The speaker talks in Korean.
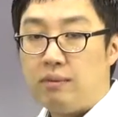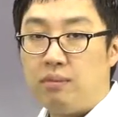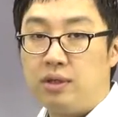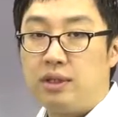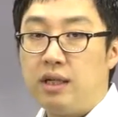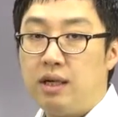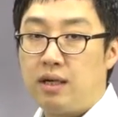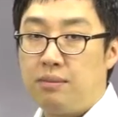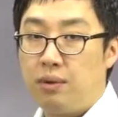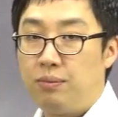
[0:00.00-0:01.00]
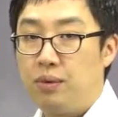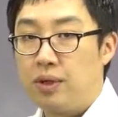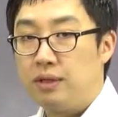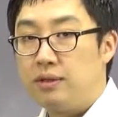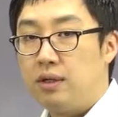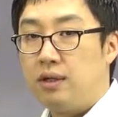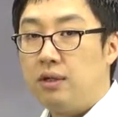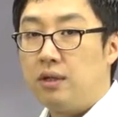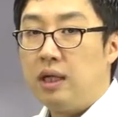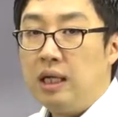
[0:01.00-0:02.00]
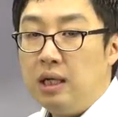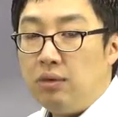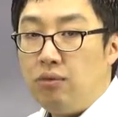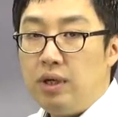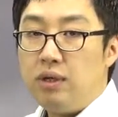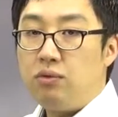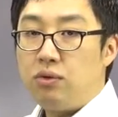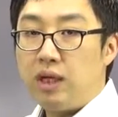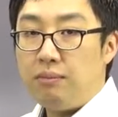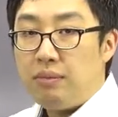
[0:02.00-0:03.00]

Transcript: 한번 생각해 볼 필요가 있어요. will은 우리가